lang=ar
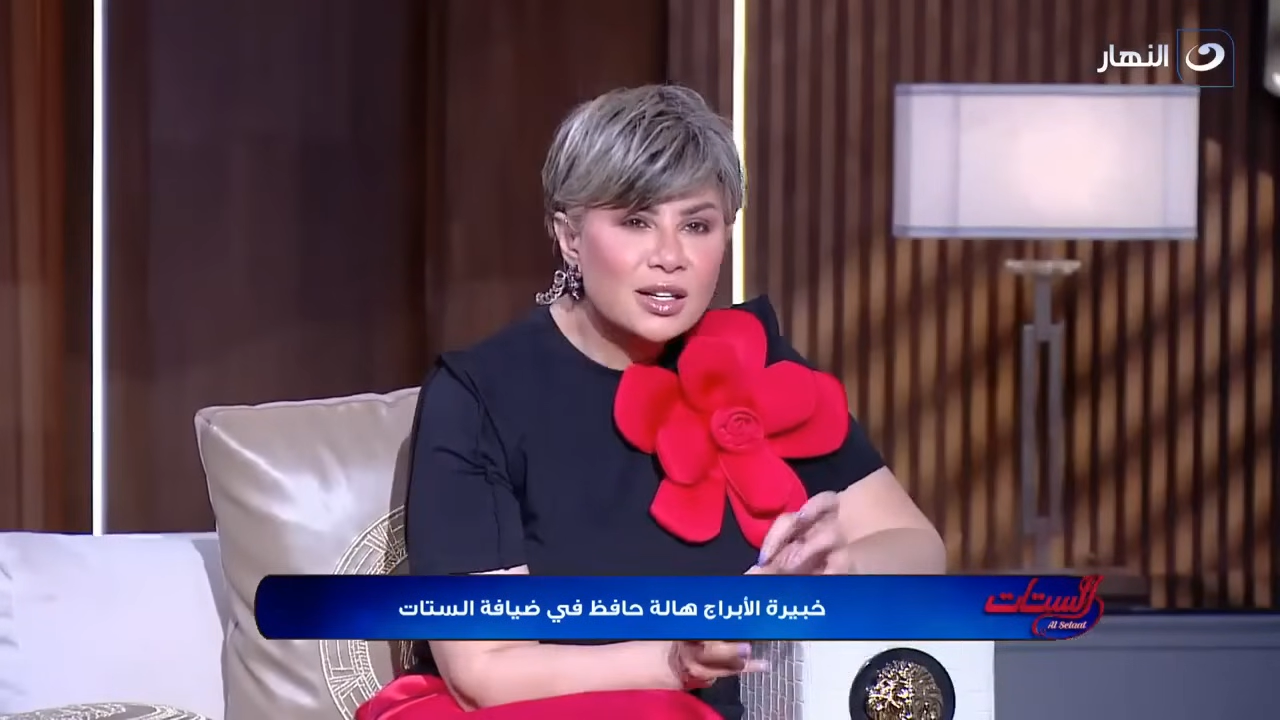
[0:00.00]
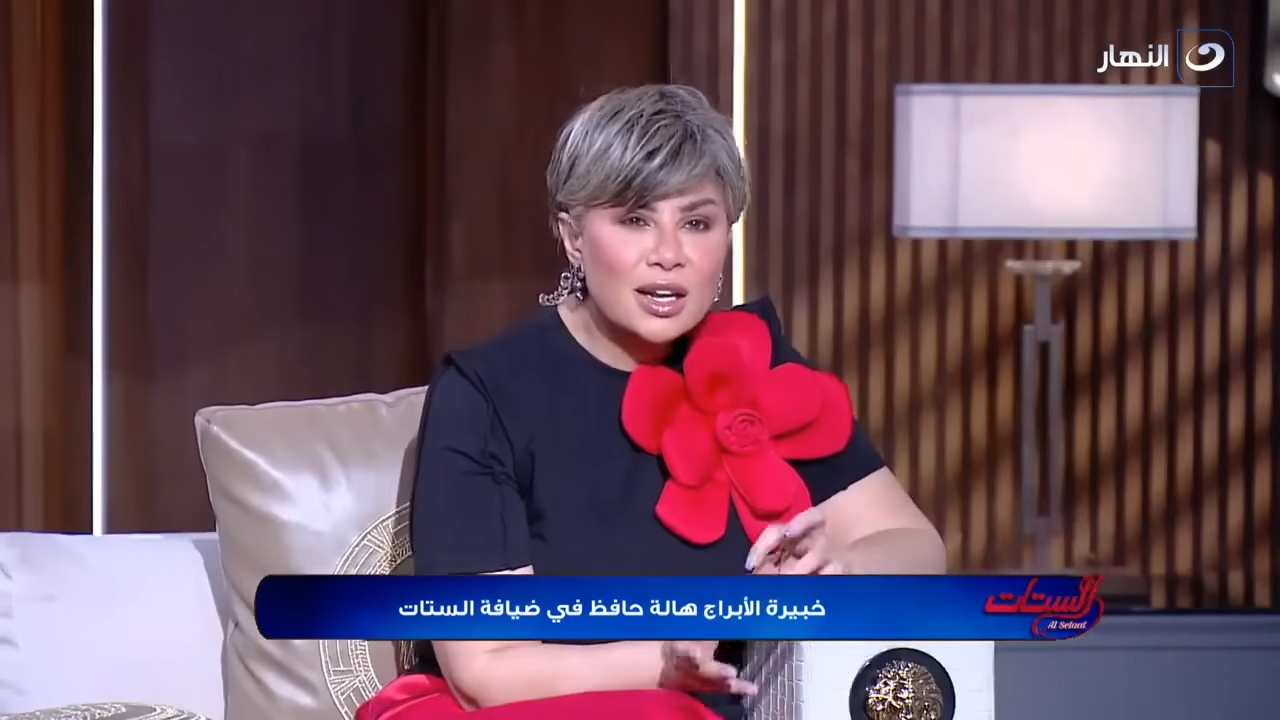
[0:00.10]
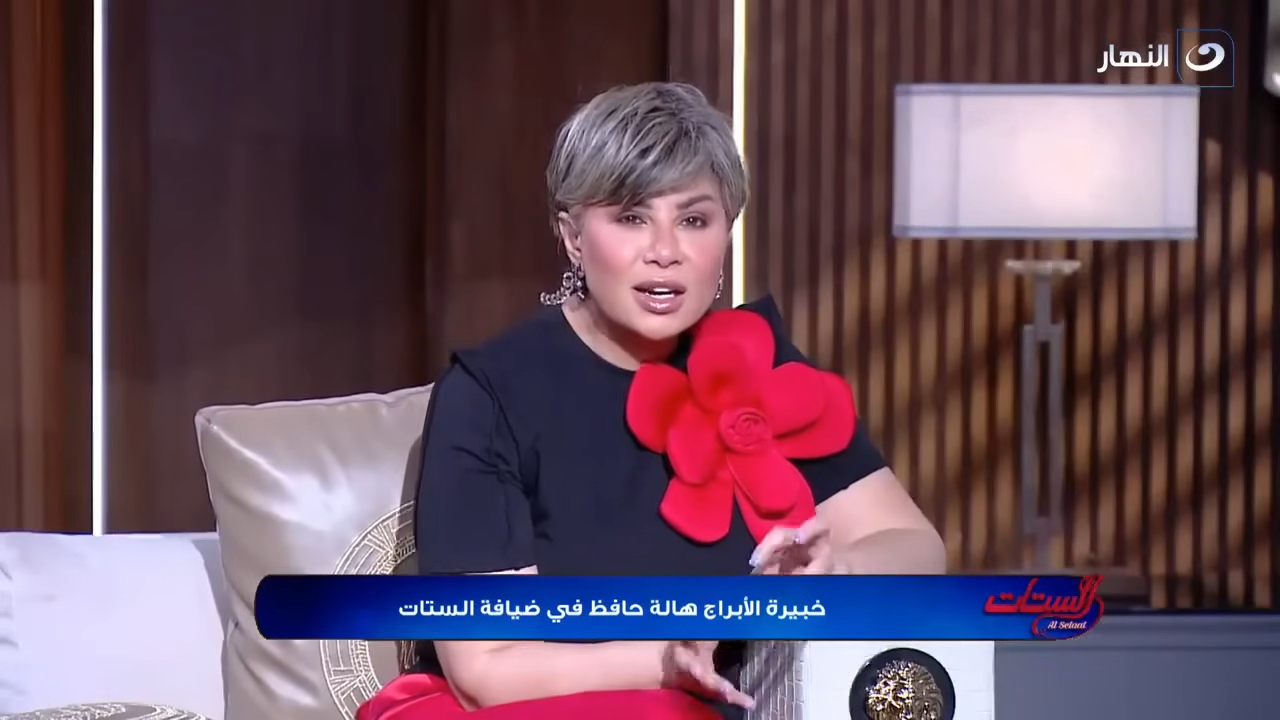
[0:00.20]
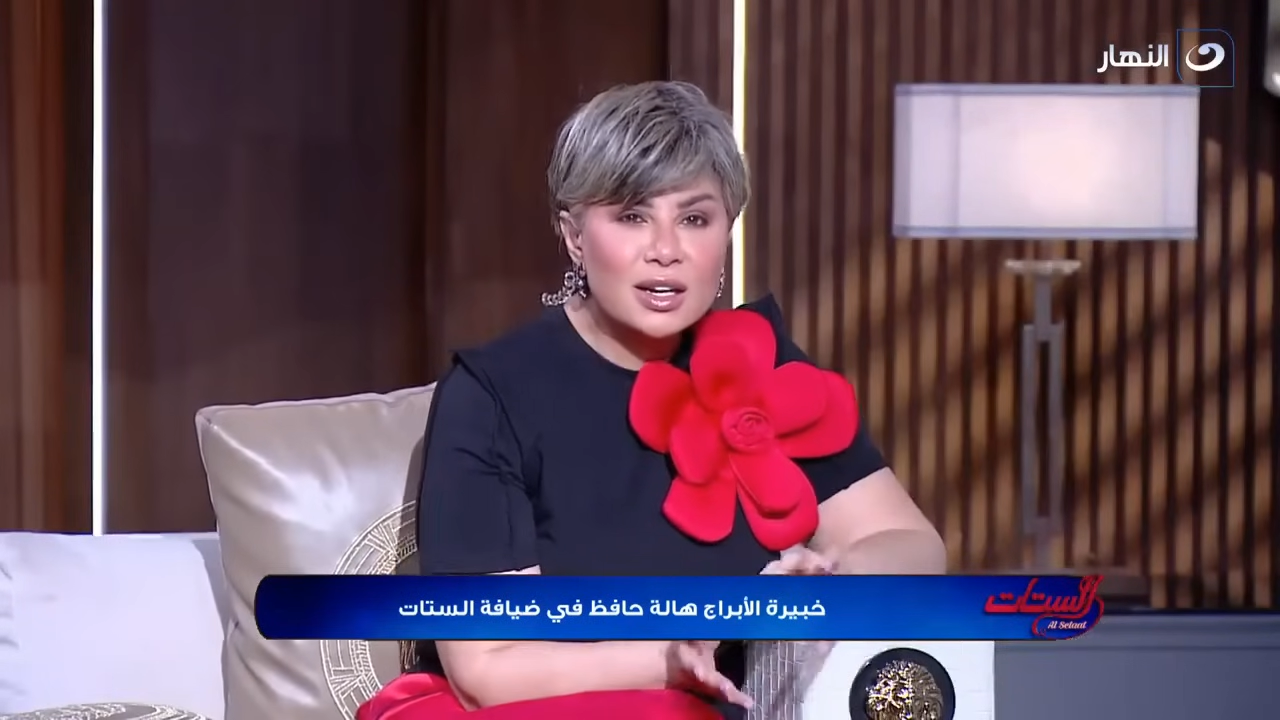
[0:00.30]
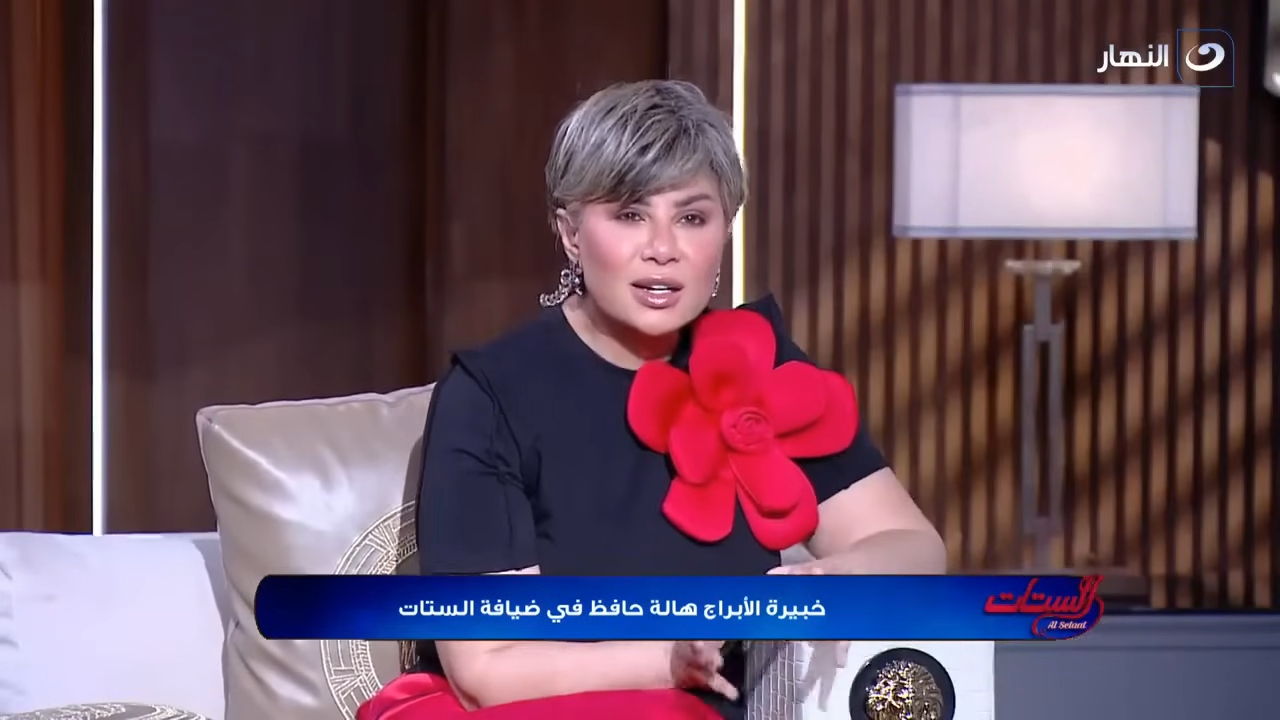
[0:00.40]

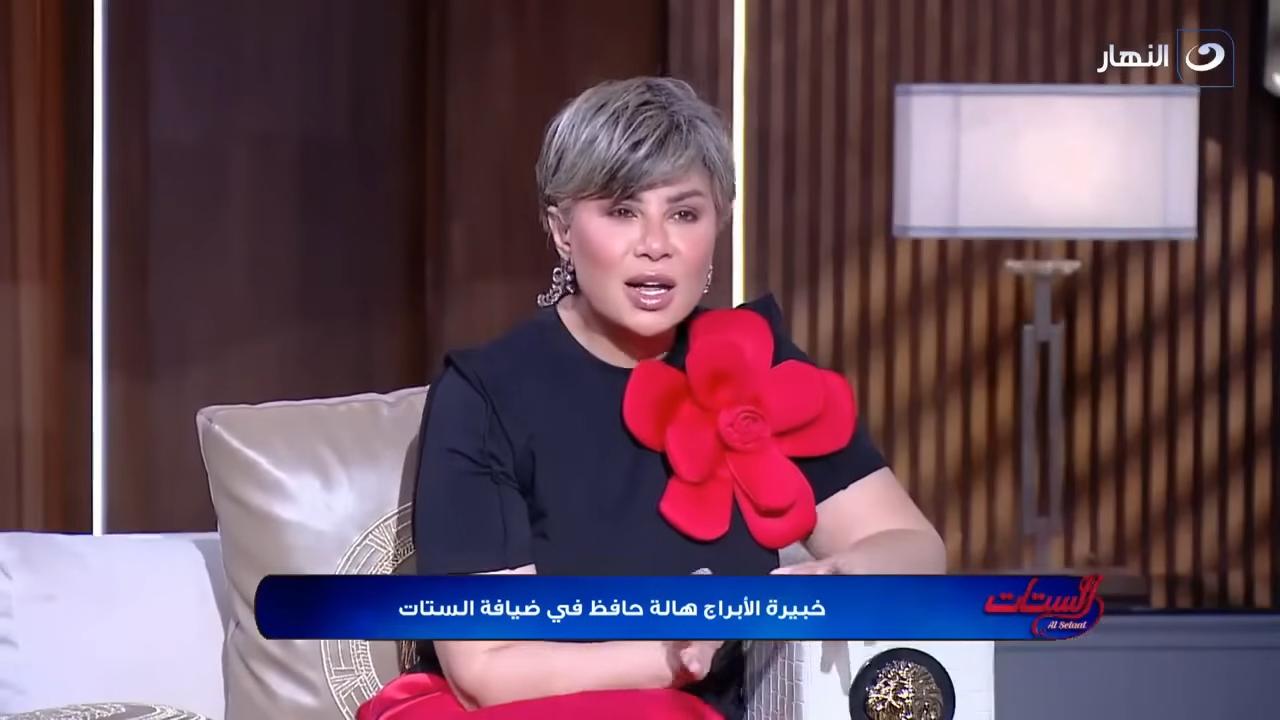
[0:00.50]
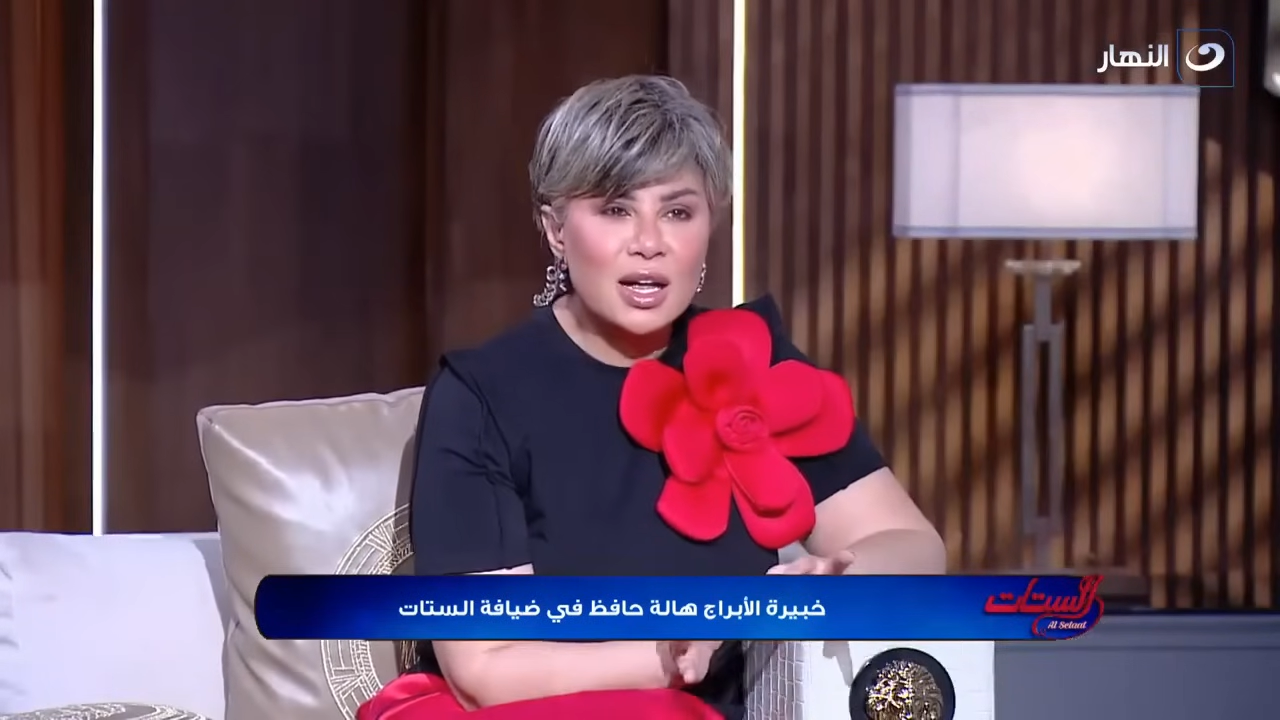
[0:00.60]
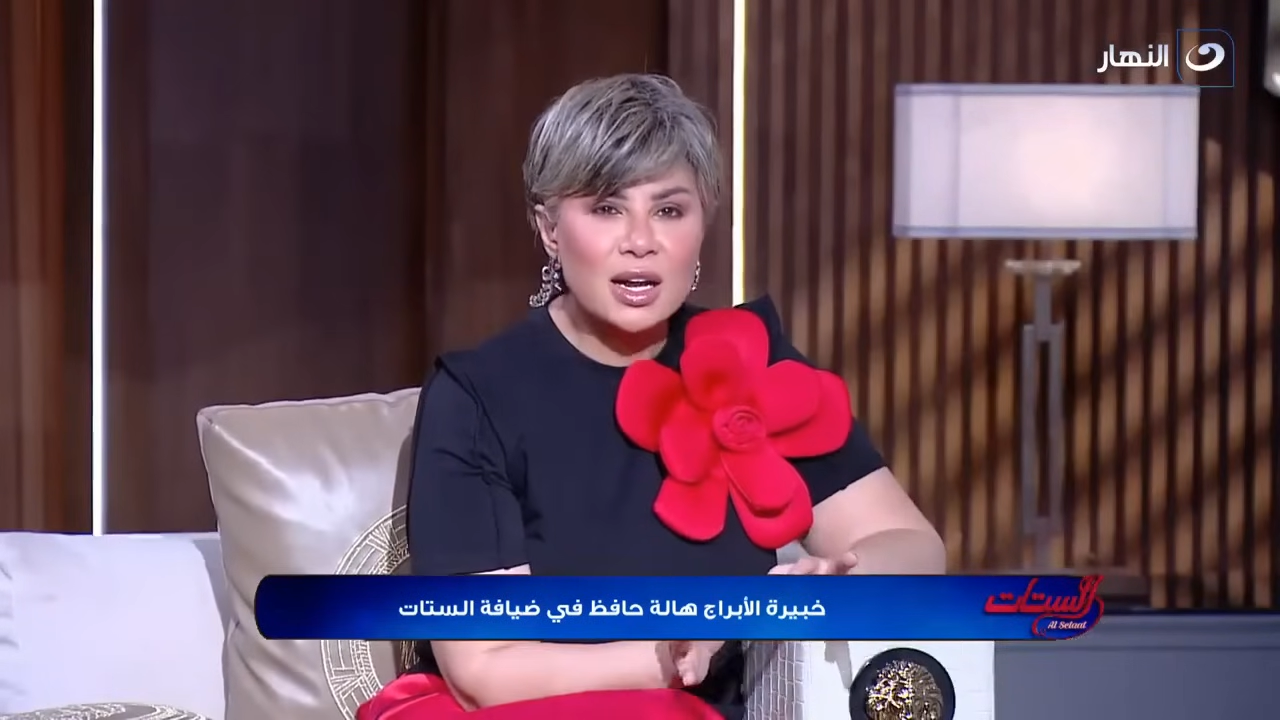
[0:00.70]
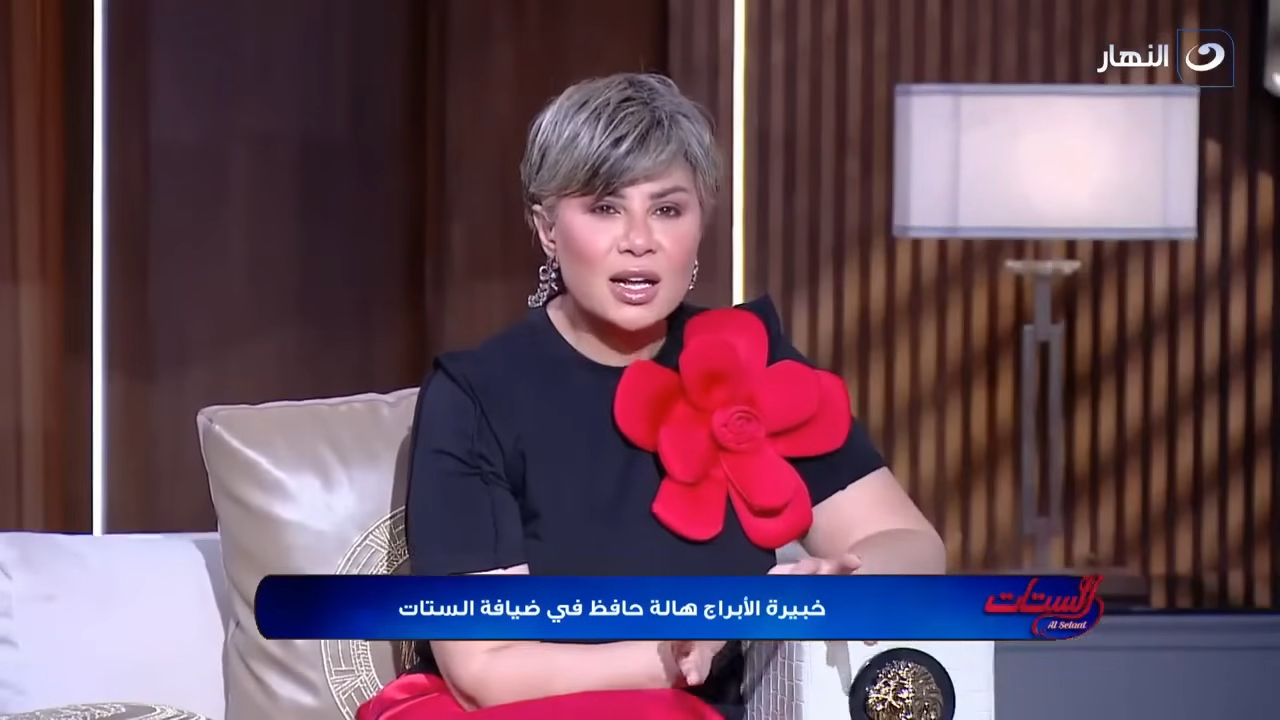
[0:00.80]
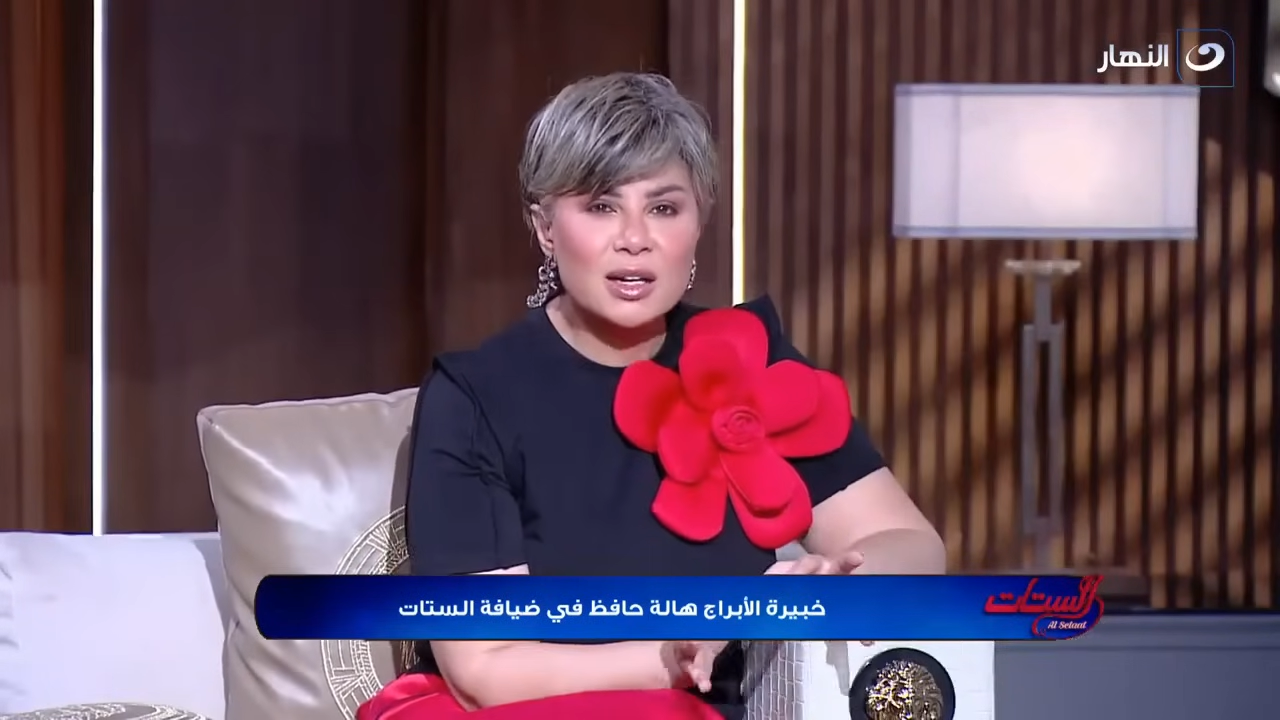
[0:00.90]
يلا
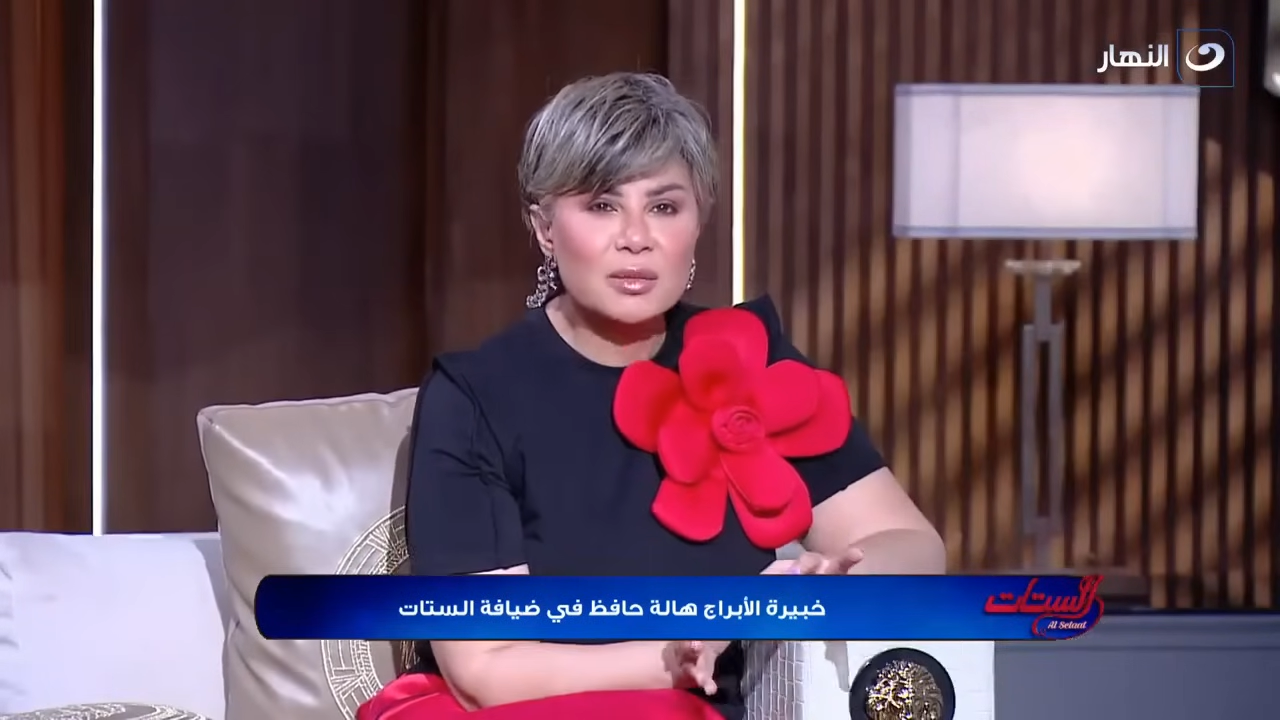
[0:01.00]
لا لا,